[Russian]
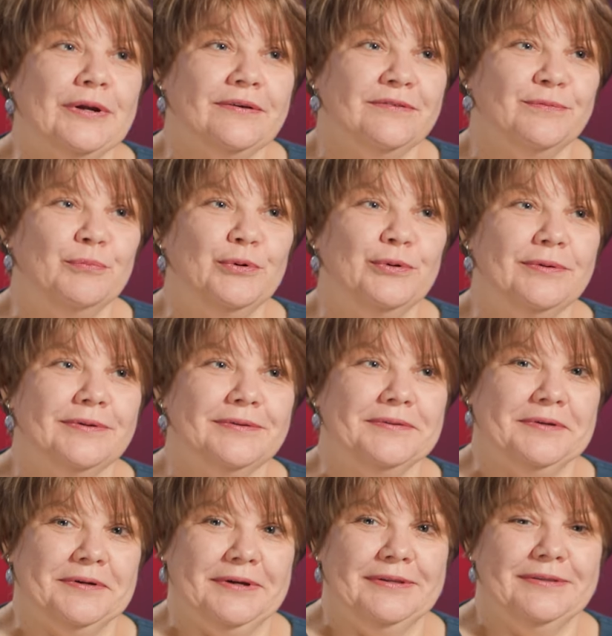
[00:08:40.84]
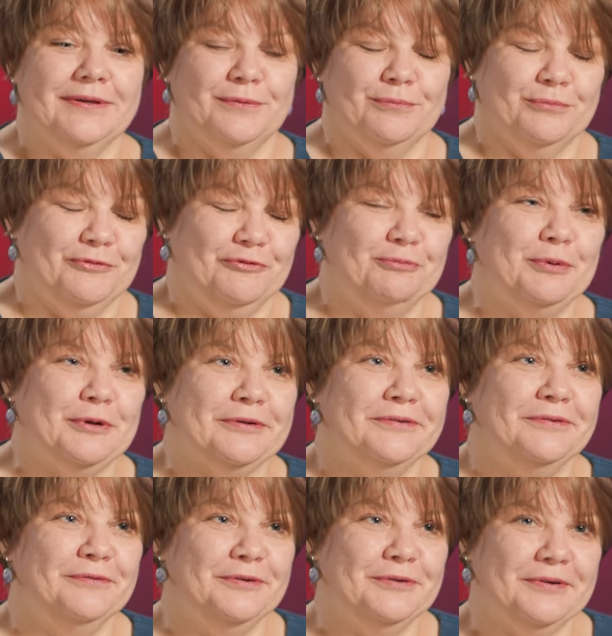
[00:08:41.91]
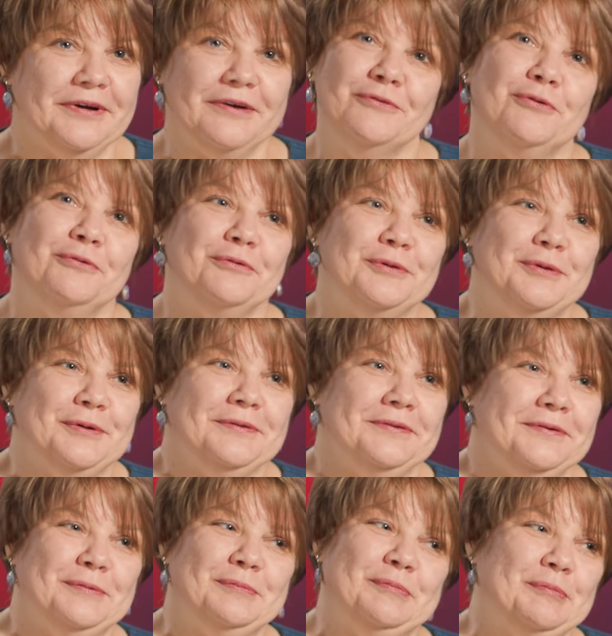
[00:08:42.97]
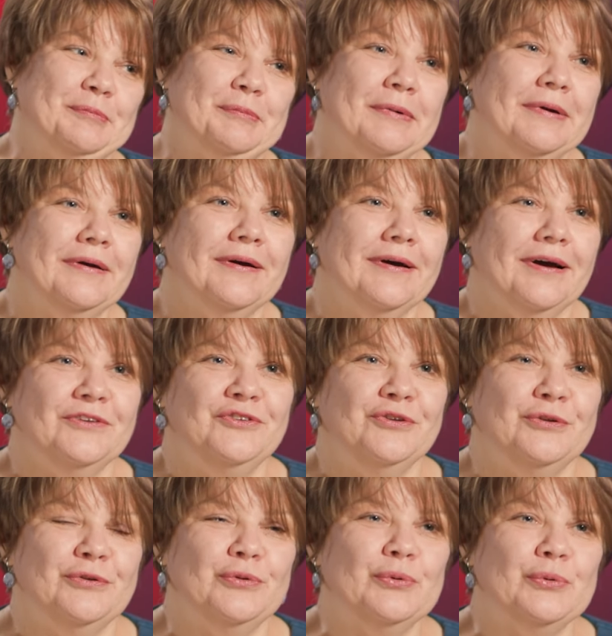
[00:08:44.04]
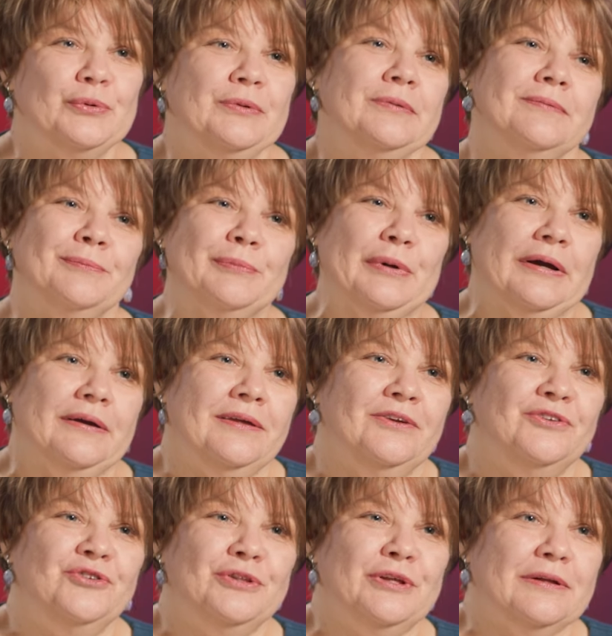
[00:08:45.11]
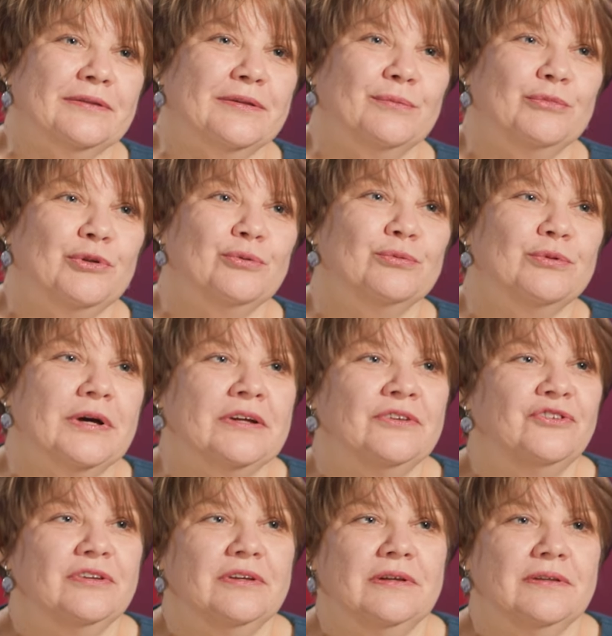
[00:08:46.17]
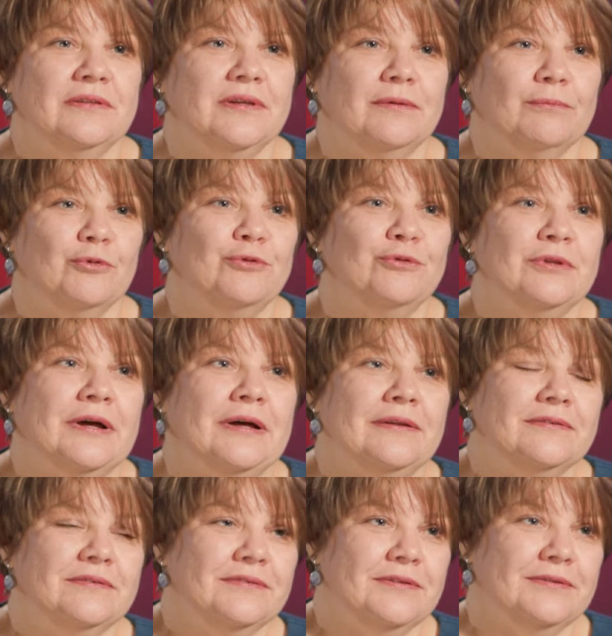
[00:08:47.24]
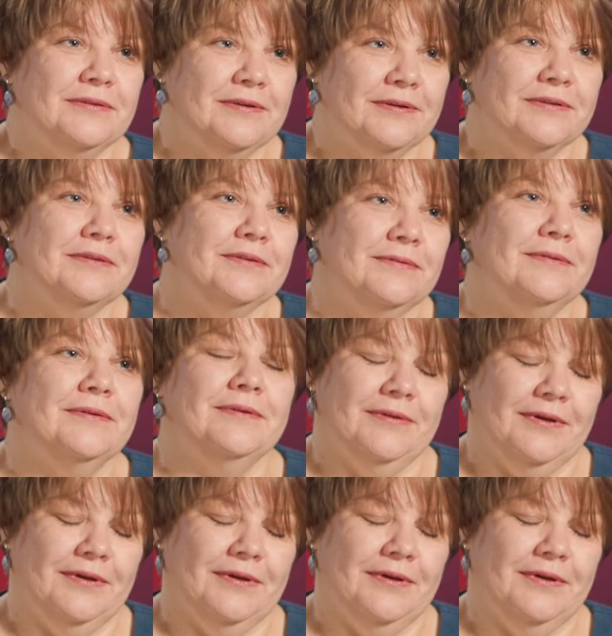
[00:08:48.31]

раз было, да, там в порыве какого-то там очередной, как я считала, там неудачи или там усталости, да, ты э,